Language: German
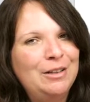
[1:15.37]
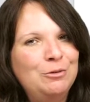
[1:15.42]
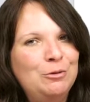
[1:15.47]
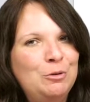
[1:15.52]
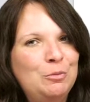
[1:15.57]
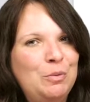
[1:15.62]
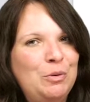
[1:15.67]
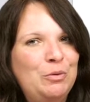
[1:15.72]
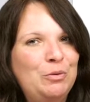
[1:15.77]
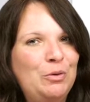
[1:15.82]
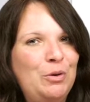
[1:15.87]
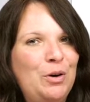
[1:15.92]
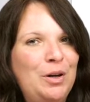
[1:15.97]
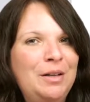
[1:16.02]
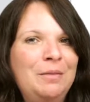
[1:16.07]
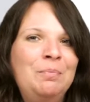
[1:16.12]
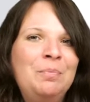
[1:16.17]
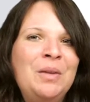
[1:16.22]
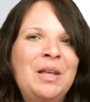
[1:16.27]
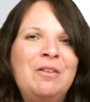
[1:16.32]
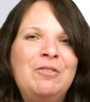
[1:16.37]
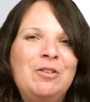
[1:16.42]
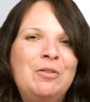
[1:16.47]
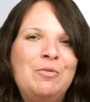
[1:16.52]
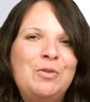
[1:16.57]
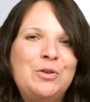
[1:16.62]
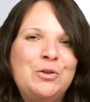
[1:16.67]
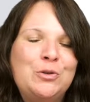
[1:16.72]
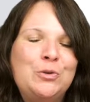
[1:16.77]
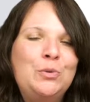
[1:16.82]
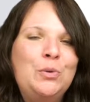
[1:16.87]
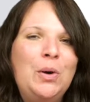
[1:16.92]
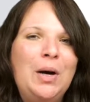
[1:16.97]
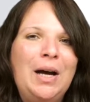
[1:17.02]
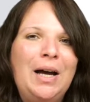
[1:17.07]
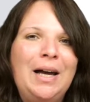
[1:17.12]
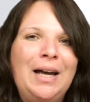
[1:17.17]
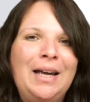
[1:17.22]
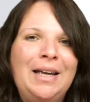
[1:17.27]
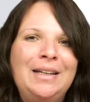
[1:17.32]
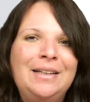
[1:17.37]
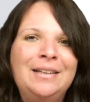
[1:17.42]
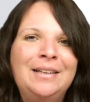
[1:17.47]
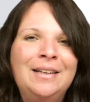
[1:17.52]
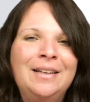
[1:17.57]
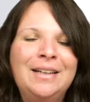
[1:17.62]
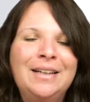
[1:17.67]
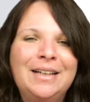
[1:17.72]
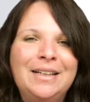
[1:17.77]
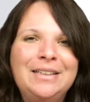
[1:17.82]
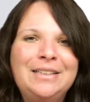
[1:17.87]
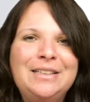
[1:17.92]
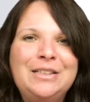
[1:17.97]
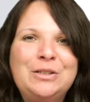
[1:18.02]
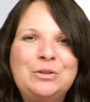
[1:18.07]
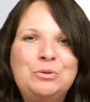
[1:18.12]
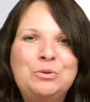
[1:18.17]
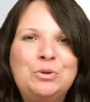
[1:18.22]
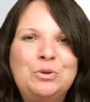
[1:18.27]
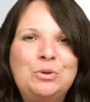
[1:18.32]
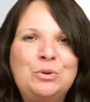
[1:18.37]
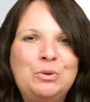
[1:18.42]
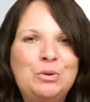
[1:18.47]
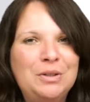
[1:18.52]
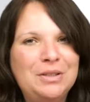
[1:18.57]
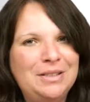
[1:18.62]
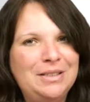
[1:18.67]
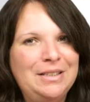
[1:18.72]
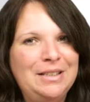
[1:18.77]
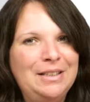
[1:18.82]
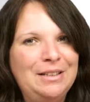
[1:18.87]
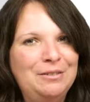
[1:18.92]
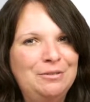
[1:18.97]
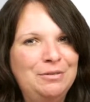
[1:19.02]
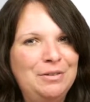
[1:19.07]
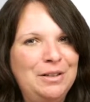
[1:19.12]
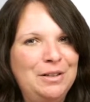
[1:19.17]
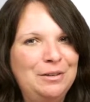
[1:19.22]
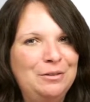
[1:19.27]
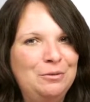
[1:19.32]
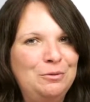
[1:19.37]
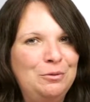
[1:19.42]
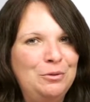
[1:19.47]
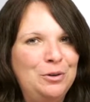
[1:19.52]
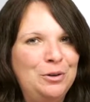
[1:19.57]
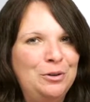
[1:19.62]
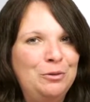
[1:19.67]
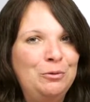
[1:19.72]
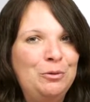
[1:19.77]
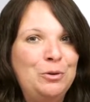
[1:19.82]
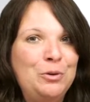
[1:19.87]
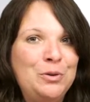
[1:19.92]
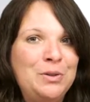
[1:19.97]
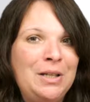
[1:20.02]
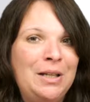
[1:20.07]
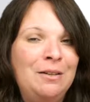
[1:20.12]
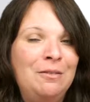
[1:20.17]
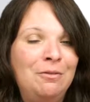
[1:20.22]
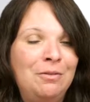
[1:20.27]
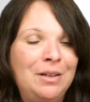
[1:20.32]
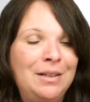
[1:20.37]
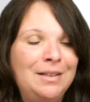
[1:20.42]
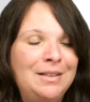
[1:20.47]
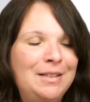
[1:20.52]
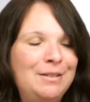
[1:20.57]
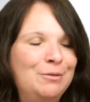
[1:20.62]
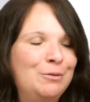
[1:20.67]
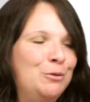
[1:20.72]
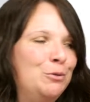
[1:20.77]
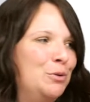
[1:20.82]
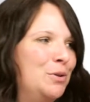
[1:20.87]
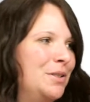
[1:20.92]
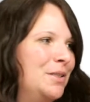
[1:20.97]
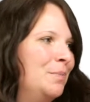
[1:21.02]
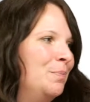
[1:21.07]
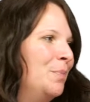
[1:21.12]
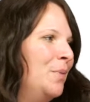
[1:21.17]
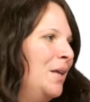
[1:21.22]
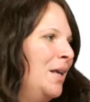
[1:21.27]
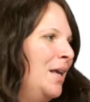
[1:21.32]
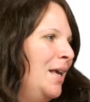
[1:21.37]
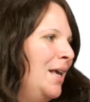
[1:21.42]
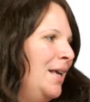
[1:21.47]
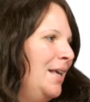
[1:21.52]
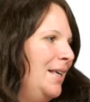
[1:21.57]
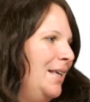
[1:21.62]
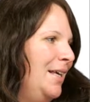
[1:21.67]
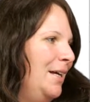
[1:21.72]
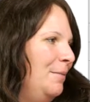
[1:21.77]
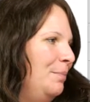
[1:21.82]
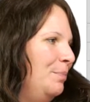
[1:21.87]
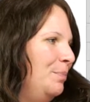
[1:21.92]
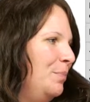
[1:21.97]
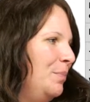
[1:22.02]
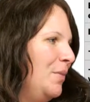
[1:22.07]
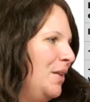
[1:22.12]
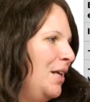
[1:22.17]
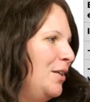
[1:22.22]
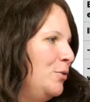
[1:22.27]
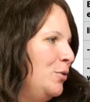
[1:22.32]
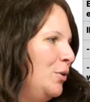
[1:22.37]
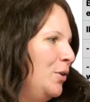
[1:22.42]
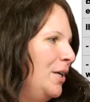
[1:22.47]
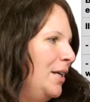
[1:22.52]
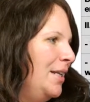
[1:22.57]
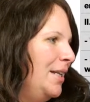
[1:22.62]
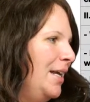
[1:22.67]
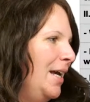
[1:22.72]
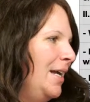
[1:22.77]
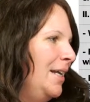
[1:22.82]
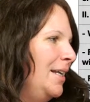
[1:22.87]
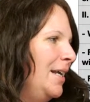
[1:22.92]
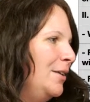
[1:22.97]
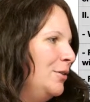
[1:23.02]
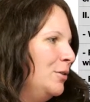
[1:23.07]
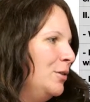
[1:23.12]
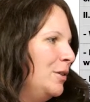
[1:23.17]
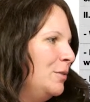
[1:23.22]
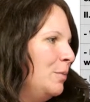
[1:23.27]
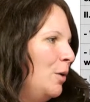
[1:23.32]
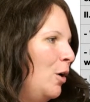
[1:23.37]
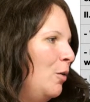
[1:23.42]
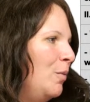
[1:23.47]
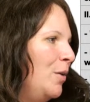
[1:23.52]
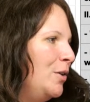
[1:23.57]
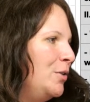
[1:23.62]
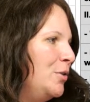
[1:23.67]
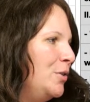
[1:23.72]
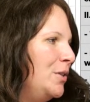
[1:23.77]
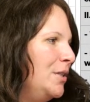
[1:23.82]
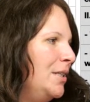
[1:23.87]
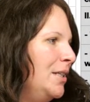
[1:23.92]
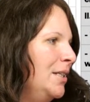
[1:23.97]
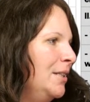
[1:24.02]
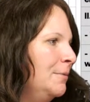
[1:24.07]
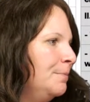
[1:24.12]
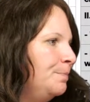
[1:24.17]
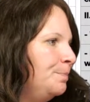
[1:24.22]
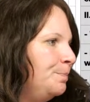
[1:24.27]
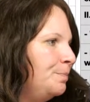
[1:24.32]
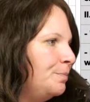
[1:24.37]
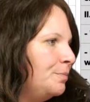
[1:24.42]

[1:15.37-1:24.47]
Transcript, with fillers: Ich würde mich freuen, wenn wir so einen richtig guten Kurstitel finden würden für unseren fiktiven Kurs. Ja, also okay, die Einleitung, das brauchen wir natürlich nicht.